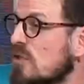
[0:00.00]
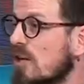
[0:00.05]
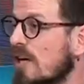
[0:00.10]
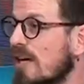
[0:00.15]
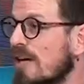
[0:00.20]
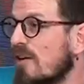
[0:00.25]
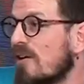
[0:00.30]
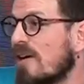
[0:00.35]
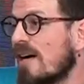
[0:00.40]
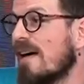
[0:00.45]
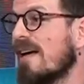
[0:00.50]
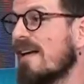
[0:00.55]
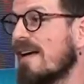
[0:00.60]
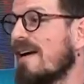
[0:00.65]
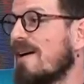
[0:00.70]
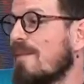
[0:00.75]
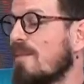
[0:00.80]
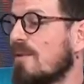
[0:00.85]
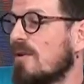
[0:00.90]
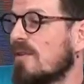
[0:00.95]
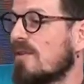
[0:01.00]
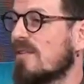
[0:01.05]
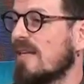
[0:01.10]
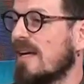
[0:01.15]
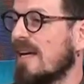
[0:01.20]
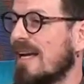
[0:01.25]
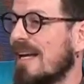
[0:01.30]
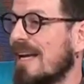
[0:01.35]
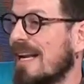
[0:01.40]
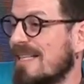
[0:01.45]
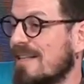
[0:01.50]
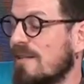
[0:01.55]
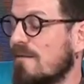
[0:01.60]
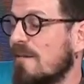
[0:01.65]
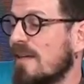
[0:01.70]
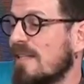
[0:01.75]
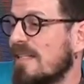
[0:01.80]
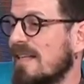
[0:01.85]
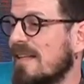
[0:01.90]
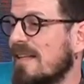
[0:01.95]
creo que, digamos, eh, las
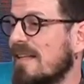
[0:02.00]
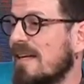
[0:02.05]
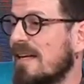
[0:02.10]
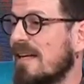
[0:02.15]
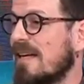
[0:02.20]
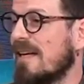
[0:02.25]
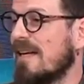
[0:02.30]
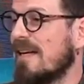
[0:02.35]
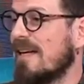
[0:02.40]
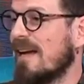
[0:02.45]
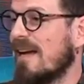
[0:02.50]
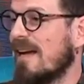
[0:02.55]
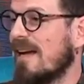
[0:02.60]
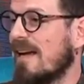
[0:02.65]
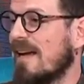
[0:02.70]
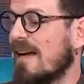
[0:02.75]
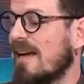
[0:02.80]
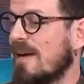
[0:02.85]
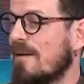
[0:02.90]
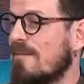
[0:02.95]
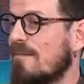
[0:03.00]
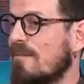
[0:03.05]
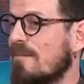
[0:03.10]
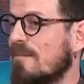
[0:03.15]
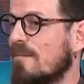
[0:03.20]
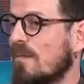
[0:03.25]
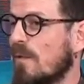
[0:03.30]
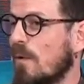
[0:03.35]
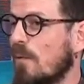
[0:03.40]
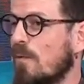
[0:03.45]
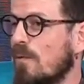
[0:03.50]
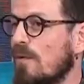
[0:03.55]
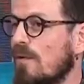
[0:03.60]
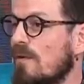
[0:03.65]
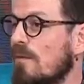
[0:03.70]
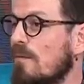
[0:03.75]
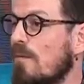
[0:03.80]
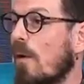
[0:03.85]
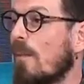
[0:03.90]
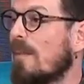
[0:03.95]
infancias tienen em,
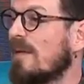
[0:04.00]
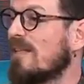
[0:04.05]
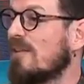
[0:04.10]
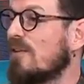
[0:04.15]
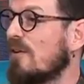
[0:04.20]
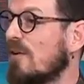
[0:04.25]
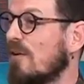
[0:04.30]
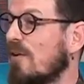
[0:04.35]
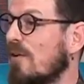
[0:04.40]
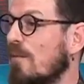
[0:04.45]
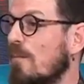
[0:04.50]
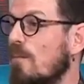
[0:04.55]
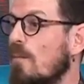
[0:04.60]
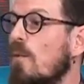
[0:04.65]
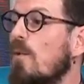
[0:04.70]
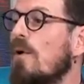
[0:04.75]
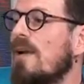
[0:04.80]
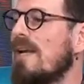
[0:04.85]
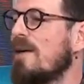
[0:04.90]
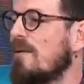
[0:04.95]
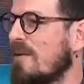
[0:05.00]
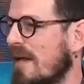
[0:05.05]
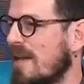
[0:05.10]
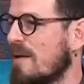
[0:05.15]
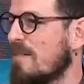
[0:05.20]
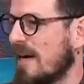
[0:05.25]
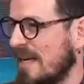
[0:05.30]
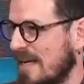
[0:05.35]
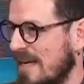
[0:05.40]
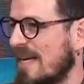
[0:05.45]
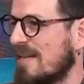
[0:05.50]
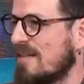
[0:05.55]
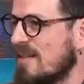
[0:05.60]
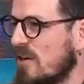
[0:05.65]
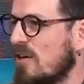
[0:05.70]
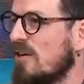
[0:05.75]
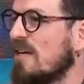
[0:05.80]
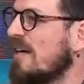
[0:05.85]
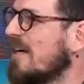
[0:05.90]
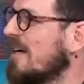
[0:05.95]
un momento muy libre de
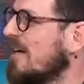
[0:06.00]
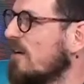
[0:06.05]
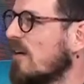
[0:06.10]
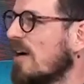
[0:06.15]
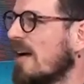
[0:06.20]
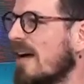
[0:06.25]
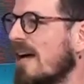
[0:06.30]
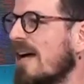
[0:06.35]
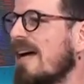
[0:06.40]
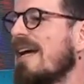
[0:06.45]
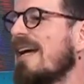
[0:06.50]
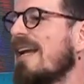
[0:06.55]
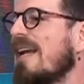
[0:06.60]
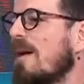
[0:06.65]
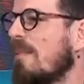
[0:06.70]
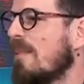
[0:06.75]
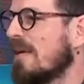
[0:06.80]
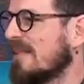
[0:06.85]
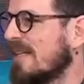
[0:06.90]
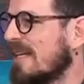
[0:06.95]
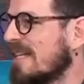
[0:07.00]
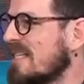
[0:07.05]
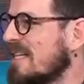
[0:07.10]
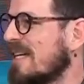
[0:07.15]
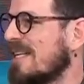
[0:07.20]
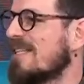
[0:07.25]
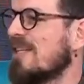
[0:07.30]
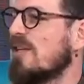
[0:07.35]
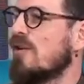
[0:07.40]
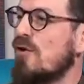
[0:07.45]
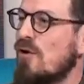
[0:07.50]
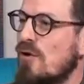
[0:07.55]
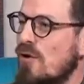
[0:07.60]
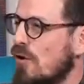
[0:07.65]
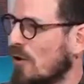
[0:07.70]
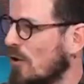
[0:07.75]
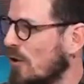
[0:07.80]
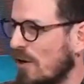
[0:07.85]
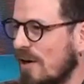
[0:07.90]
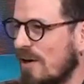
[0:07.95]
imaginación y creo que las pantallas
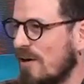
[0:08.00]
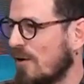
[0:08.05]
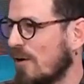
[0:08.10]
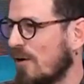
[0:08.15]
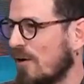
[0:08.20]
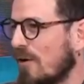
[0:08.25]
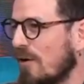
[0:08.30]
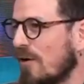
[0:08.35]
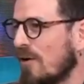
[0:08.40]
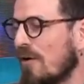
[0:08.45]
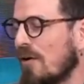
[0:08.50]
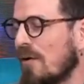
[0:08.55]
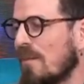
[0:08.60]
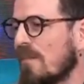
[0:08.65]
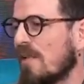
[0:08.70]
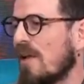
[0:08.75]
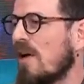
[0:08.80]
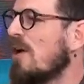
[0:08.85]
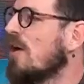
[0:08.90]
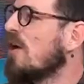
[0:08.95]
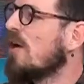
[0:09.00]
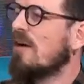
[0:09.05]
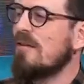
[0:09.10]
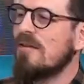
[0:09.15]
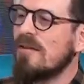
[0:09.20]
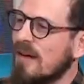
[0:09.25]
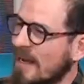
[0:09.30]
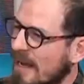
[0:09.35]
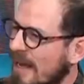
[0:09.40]
no... No, eh, lo no, estimulan.